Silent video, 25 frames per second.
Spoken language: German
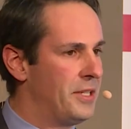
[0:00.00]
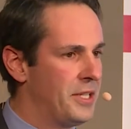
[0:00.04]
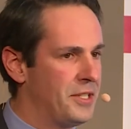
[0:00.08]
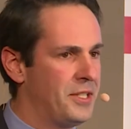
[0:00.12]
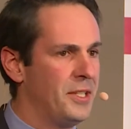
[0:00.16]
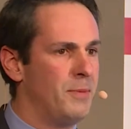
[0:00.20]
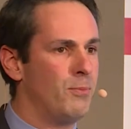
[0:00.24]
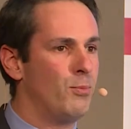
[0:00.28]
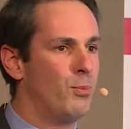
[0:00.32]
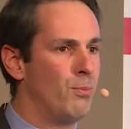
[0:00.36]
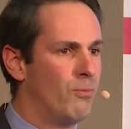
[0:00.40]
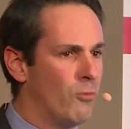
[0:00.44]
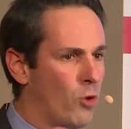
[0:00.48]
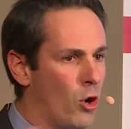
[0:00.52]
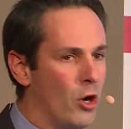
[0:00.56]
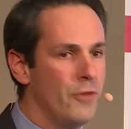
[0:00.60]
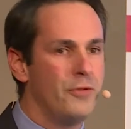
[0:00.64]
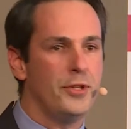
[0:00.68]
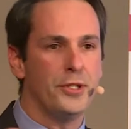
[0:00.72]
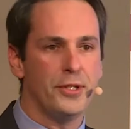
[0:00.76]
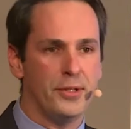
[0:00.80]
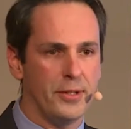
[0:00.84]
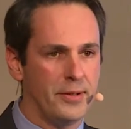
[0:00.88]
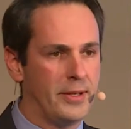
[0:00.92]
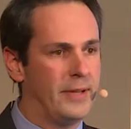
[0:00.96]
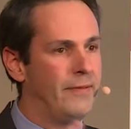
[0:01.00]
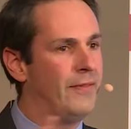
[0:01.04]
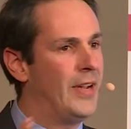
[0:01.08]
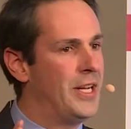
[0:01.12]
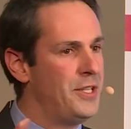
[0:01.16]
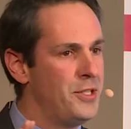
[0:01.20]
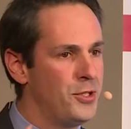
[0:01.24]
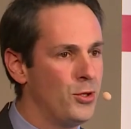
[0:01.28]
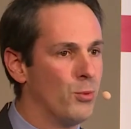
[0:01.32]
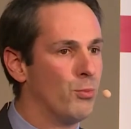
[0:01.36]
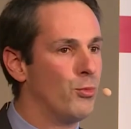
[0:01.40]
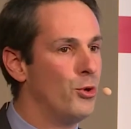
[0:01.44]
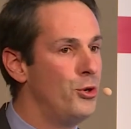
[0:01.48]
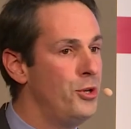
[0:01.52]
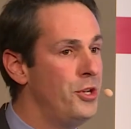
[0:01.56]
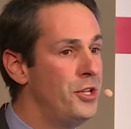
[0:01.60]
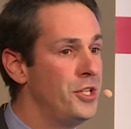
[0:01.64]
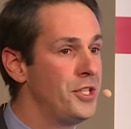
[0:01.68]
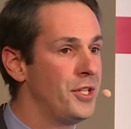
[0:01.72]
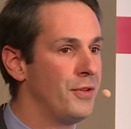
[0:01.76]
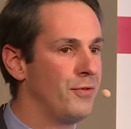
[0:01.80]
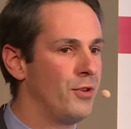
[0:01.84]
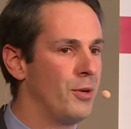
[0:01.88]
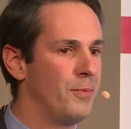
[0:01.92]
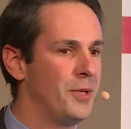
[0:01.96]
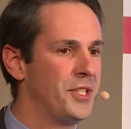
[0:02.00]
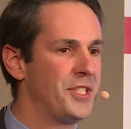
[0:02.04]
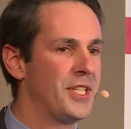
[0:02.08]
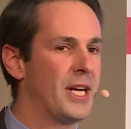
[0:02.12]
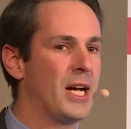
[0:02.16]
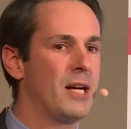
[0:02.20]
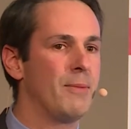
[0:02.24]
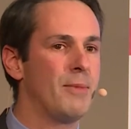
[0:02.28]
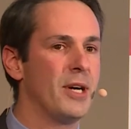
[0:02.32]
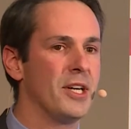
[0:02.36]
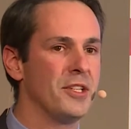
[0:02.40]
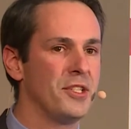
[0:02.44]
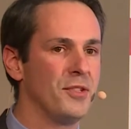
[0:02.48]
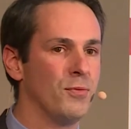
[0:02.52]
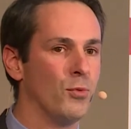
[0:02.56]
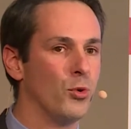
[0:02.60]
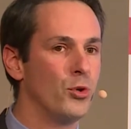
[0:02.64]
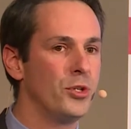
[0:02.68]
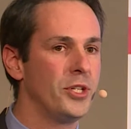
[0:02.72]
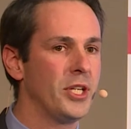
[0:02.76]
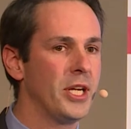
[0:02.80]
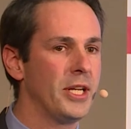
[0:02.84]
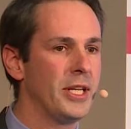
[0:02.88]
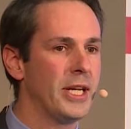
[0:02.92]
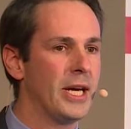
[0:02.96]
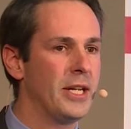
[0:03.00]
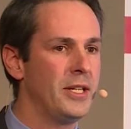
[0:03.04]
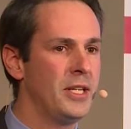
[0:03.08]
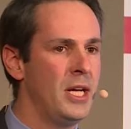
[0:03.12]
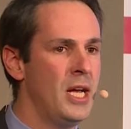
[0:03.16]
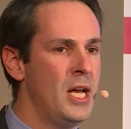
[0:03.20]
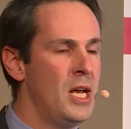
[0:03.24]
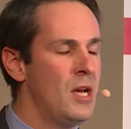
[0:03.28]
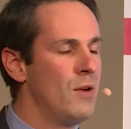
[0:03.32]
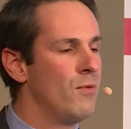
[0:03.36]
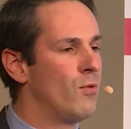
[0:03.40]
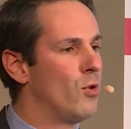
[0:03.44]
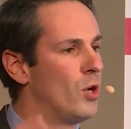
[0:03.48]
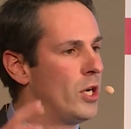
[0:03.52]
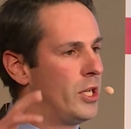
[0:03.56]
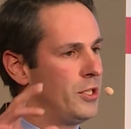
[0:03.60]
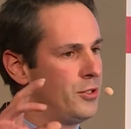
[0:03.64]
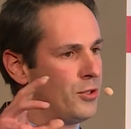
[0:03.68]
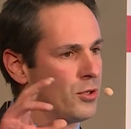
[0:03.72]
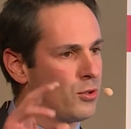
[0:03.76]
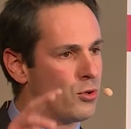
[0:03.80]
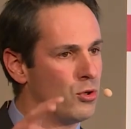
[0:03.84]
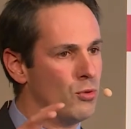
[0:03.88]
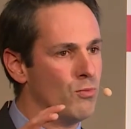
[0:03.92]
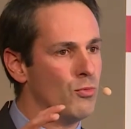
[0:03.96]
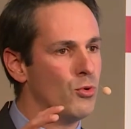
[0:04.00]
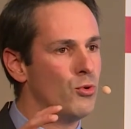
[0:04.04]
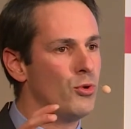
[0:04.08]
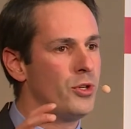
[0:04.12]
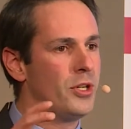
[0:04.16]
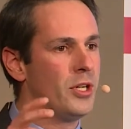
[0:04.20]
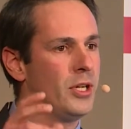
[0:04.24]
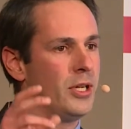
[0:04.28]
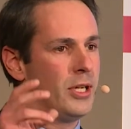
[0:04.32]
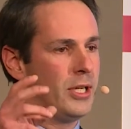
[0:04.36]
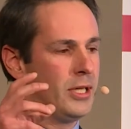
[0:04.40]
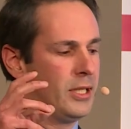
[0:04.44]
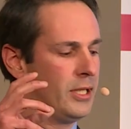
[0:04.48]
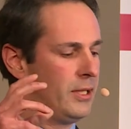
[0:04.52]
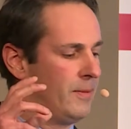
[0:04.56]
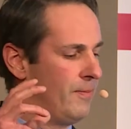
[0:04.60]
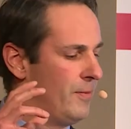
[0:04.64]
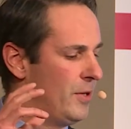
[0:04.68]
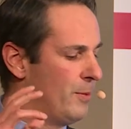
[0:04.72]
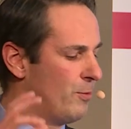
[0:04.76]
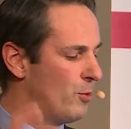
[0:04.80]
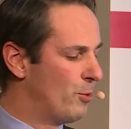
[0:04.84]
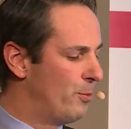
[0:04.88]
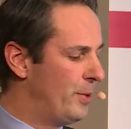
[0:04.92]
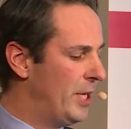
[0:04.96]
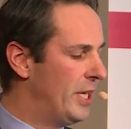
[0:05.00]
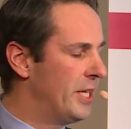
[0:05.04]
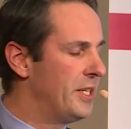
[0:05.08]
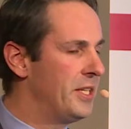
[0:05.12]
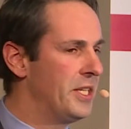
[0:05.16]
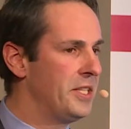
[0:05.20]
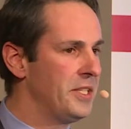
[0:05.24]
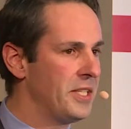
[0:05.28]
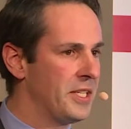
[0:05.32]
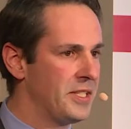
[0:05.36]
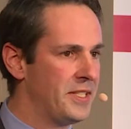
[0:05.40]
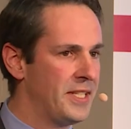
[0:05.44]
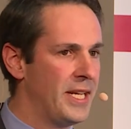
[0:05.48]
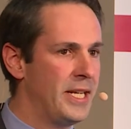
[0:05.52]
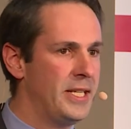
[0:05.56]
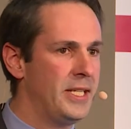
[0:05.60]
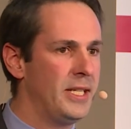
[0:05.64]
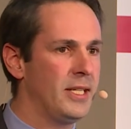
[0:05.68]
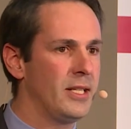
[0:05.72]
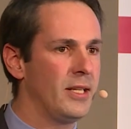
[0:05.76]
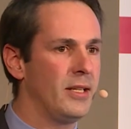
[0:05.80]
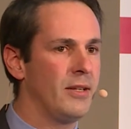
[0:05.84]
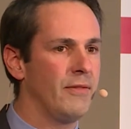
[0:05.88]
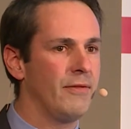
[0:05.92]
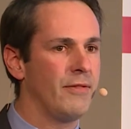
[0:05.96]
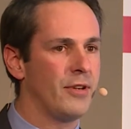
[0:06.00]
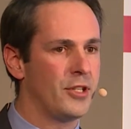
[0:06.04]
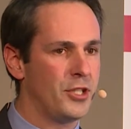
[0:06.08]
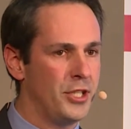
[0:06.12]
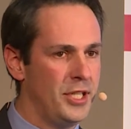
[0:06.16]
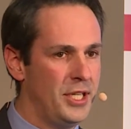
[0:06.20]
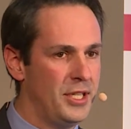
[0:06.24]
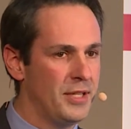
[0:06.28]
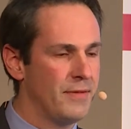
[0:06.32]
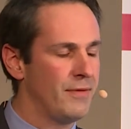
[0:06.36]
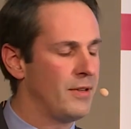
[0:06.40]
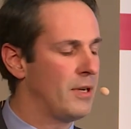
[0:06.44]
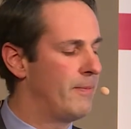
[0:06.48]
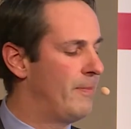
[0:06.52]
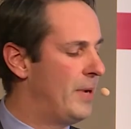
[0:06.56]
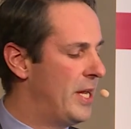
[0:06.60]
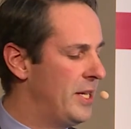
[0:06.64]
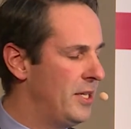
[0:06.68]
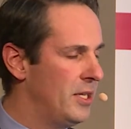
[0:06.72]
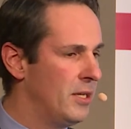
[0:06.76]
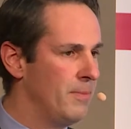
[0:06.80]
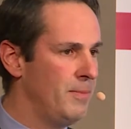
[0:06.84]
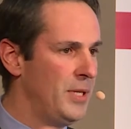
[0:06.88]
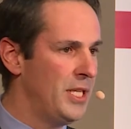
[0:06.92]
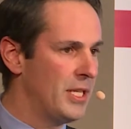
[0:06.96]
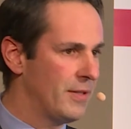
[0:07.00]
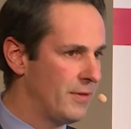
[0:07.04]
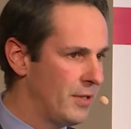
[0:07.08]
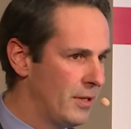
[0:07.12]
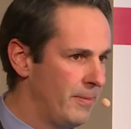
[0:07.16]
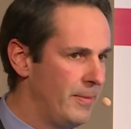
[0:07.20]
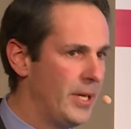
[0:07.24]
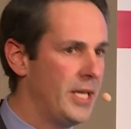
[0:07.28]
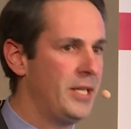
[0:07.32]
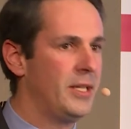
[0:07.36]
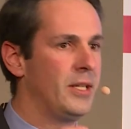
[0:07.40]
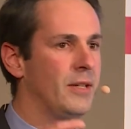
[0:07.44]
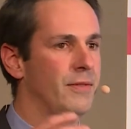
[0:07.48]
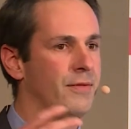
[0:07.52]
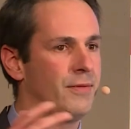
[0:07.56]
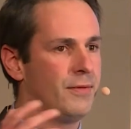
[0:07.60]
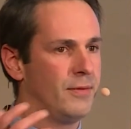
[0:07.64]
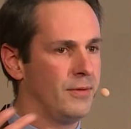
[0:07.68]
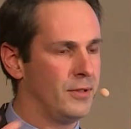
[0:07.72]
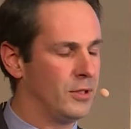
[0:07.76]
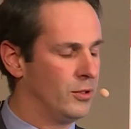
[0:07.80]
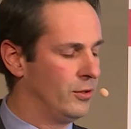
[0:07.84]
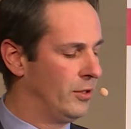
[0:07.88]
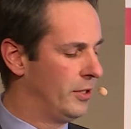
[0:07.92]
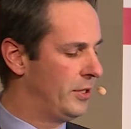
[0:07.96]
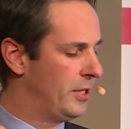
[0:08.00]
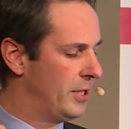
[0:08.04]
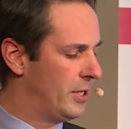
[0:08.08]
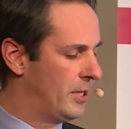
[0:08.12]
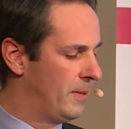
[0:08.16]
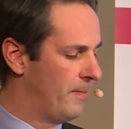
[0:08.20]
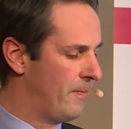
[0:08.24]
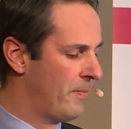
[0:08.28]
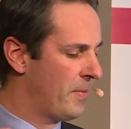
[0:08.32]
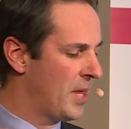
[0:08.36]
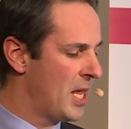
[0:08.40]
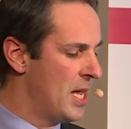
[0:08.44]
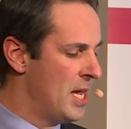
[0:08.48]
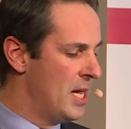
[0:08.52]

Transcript: Das sind häufig werden hier so Bündnisse für bezahlbares Wohnen genannt, wo also Kommunen, ähm, Immobilieninteressenten, verschiedene Verbände, Mieterverbände und ähm,